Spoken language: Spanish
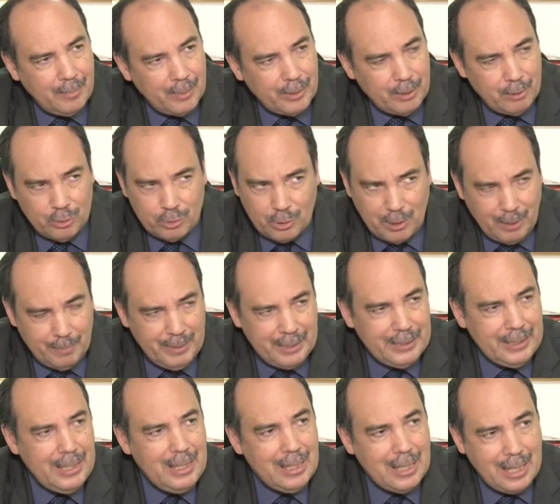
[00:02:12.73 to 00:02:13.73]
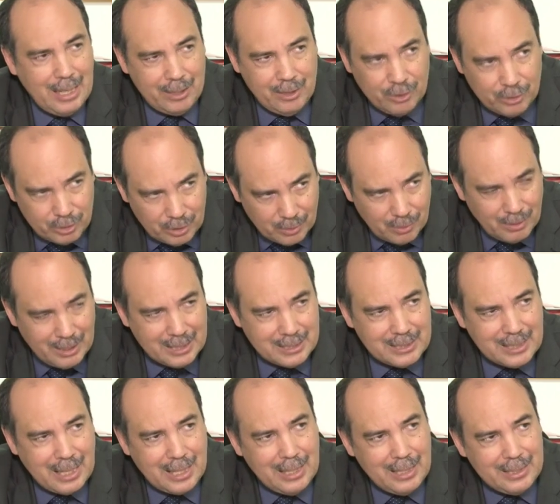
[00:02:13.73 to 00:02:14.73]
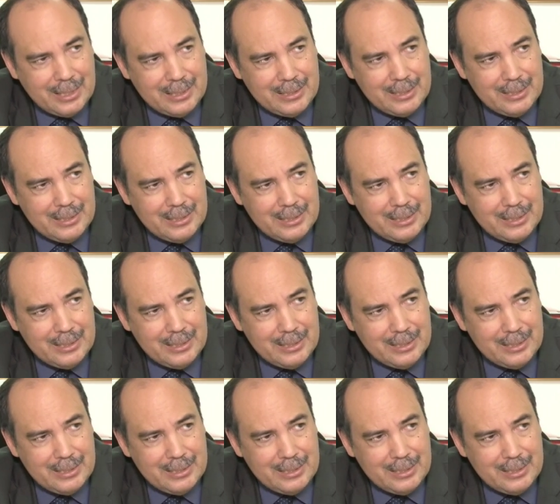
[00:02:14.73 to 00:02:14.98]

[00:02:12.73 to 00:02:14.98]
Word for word: Porque no solamente es el caño, sino las zanjas que